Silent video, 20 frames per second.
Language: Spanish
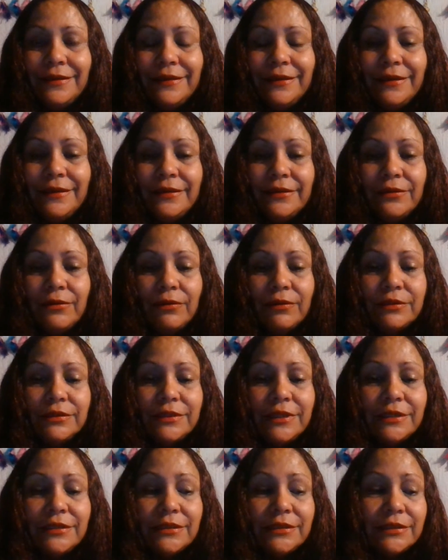
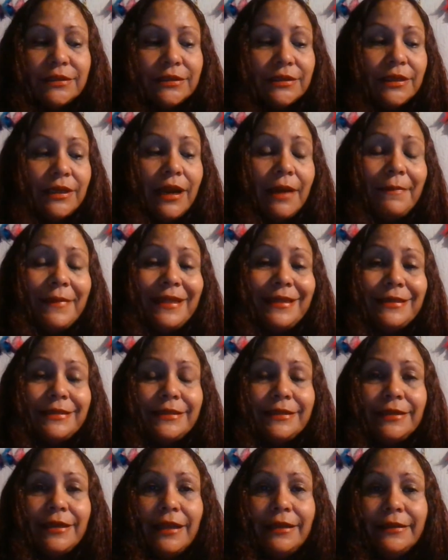Entonces, la
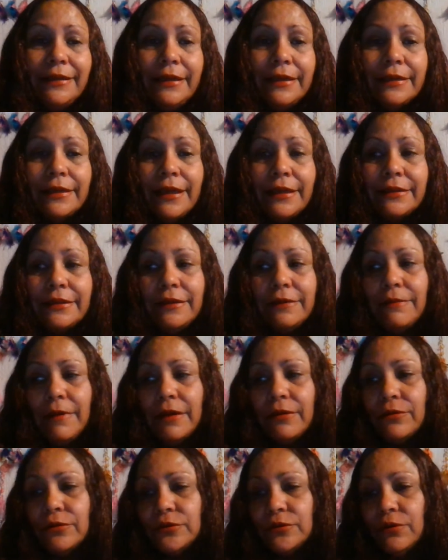medicina alternativa
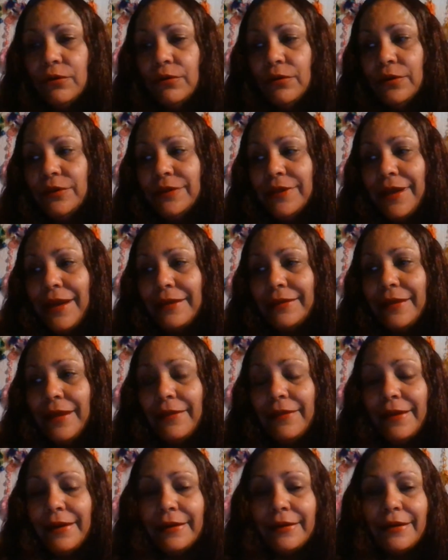no solo trata
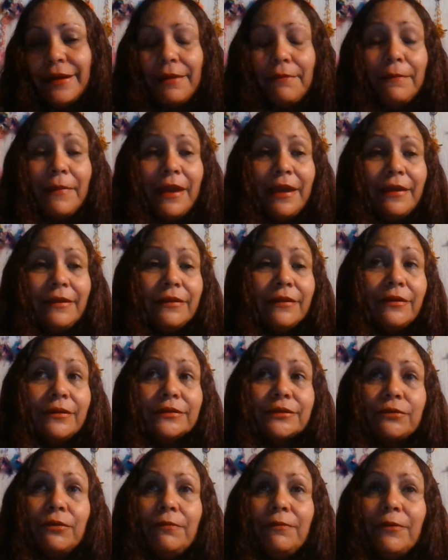de
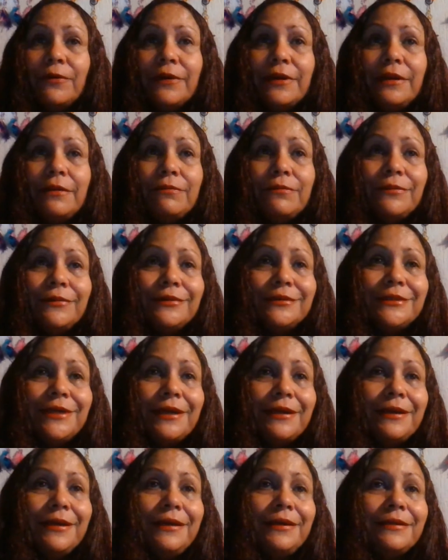remedios como cree mucha
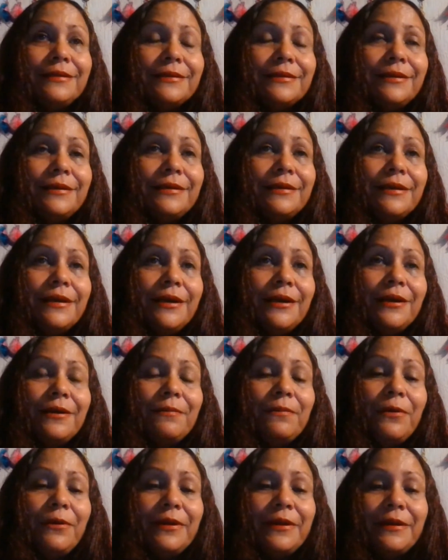gente
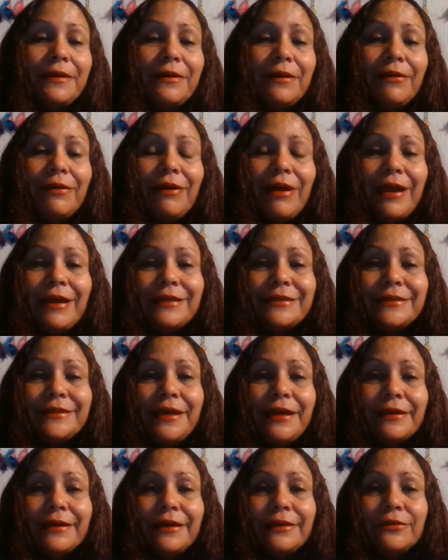por
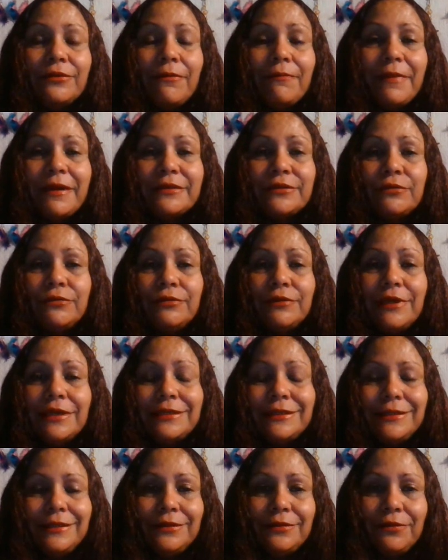ignorancia, que tomarse un
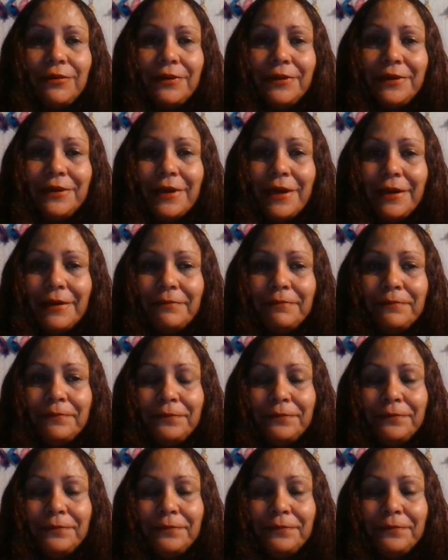tecito y ya.